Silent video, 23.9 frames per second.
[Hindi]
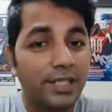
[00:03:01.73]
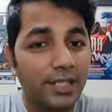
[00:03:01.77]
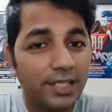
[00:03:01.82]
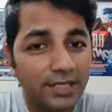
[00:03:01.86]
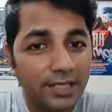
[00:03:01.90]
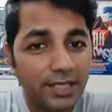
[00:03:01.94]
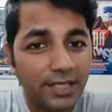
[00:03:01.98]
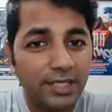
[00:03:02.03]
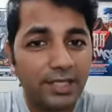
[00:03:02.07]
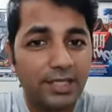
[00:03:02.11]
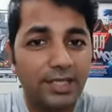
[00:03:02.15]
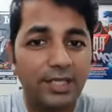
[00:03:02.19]
दे
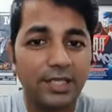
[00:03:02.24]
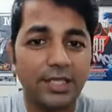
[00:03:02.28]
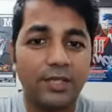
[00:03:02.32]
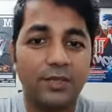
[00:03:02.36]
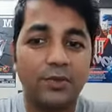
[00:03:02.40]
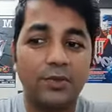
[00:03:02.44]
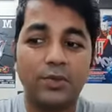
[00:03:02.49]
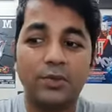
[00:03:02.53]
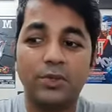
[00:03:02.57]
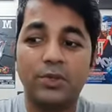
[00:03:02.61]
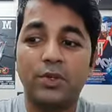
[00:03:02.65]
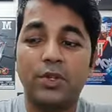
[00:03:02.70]
सकते
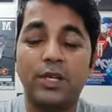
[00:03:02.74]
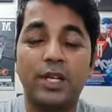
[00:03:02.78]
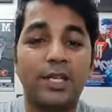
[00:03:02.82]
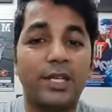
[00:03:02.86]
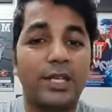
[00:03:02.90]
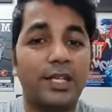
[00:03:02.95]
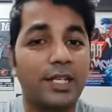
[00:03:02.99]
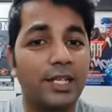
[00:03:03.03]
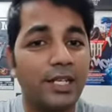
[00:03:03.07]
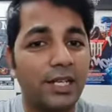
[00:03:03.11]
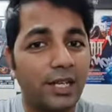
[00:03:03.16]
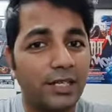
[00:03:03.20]
हैं उनको
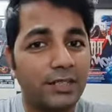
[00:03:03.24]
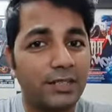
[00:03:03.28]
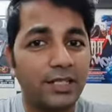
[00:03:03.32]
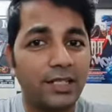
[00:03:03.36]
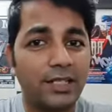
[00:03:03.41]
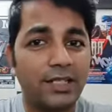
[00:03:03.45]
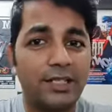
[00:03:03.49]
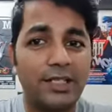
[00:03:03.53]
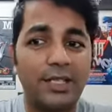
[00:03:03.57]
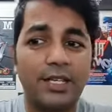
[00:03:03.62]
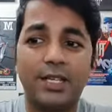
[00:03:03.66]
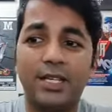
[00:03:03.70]
खाना खिला
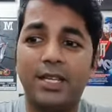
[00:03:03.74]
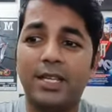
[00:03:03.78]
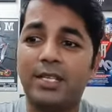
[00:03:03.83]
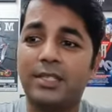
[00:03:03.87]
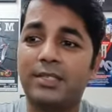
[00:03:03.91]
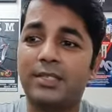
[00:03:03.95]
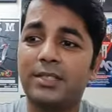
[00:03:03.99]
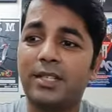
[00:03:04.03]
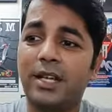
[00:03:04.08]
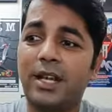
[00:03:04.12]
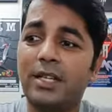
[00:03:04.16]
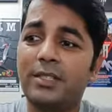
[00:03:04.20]
सकते हैं
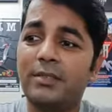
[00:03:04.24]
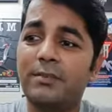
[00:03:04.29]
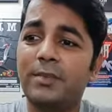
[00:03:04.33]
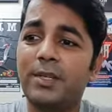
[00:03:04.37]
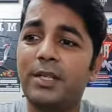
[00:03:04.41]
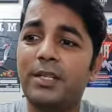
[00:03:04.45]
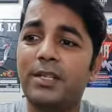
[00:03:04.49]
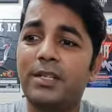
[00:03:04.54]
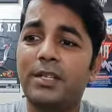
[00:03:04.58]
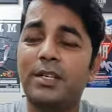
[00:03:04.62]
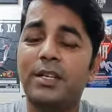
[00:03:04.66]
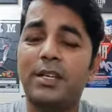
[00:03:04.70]
एक साथ
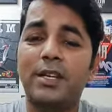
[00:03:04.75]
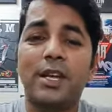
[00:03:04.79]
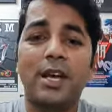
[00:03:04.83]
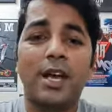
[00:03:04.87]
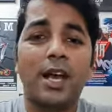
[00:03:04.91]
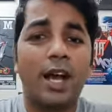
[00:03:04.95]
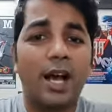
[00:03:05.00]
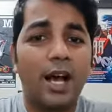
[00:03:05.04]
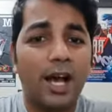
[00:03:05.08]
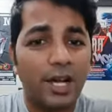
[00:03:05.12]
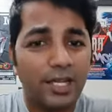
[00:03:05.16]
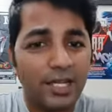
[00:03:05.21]
मिलकर
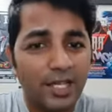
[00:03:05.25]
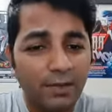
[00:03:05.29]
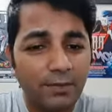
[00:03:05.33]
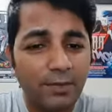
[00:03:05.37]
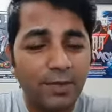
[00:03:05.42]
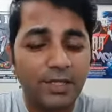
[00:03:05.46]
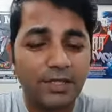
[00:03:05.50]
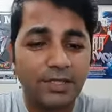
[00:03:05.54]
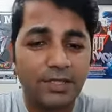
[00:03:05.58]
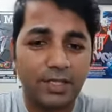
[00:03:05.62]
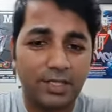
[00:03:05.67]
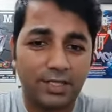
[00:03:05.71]
आगे
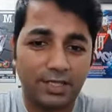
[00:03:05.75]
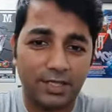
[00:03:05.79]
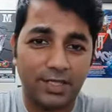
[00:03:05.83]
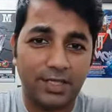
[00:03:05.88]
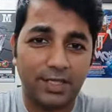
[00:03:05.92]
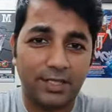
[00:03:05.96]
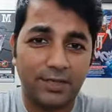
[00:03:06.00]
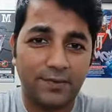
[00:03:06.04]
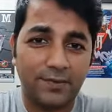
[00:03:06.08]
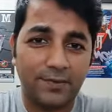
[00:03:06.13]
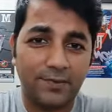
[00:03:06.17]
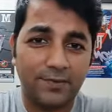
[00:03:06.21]
बढ़
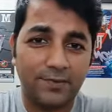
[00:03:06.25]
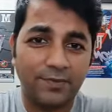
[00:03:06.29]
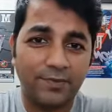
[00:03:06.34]
सकते हैं